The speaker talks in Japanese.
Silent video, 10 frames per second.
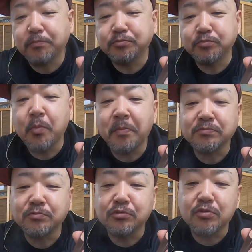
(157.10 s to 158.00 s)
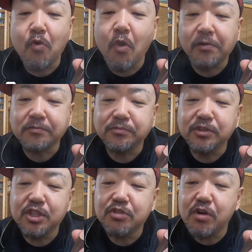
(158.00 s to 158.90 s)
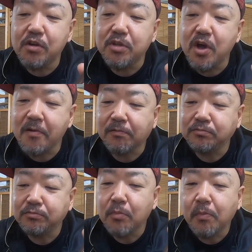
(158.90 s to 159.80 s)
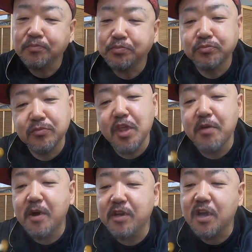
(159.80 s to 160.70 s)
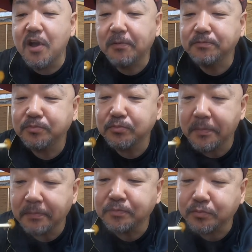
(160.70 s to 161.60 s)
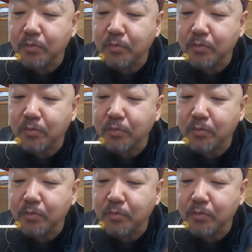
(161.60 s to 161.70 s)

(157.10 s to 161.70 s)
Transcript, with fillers: うん、すごい。ゆしわらびだ。粘りが。うん。うん。